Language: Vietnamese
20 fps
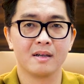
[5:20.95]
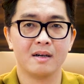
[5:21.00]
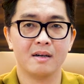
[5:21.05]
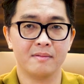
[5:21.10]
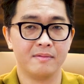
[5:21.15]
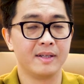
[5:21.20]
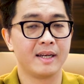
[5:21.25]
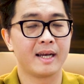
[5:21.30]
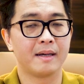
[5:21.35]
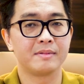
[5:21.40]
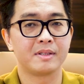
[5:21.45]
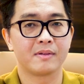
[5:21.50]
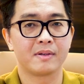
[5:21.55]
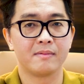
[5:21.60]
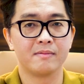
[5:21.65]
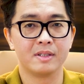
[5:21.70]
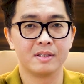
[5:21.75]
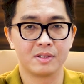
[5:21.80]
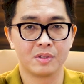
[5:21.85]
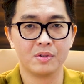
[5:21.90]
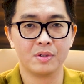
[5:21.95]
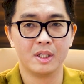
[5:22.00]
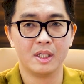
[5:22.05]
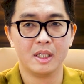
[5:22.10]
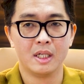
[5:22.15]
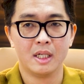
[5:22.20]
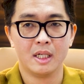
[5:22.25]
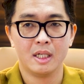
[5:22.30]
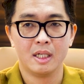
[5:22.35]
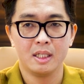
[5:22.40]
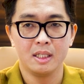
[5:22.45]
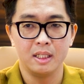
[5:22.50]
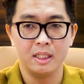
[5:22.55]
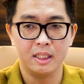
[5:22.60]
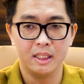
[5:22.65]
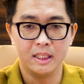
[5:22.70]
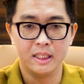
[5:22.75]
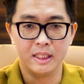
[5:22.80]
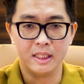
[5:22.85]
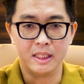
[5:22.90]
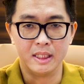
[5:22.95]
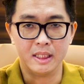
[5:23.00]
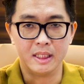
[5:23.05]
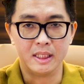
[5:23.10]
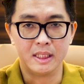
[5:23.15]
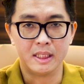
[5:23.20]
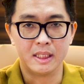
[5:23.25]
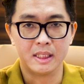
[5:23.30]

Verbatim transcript: ở Việt Nam trong năm vừa rồi thì